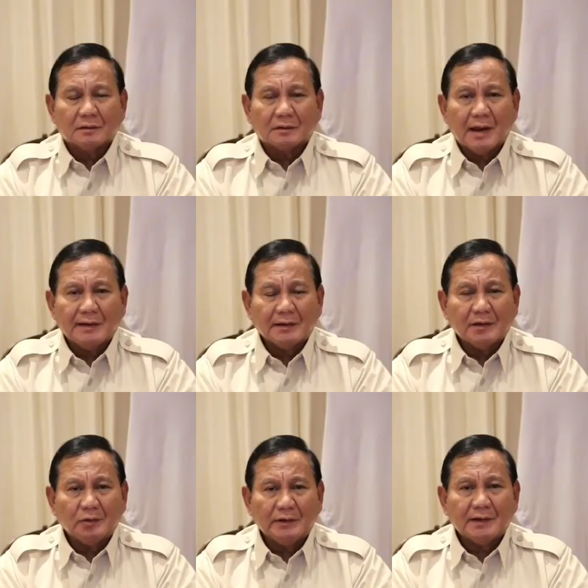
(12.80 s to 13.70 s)
rakyat
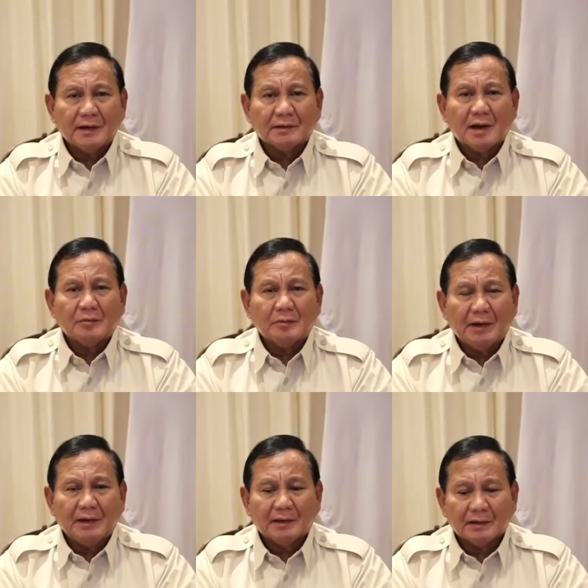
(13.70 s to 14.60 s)
Indonesia yang telah
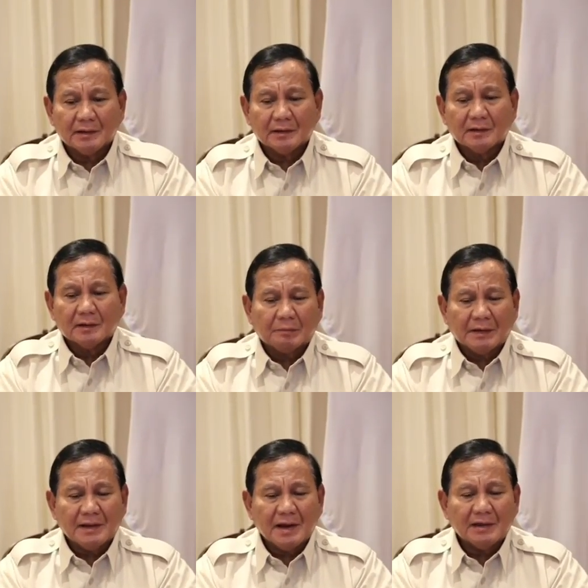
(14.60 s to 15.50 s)
memilih
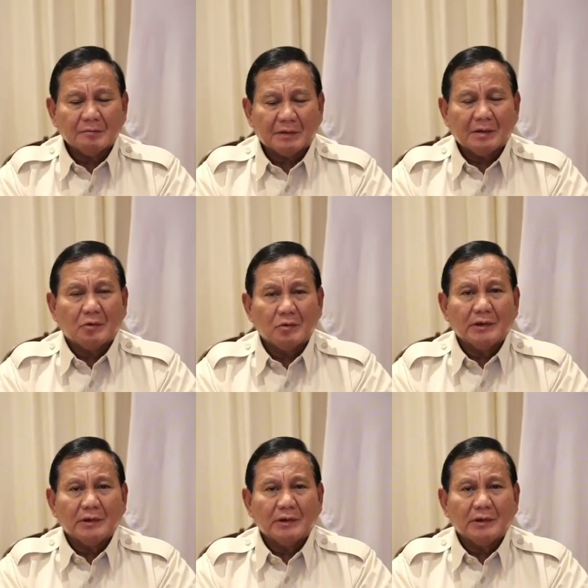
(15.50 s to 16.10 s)
pasangan Prabowo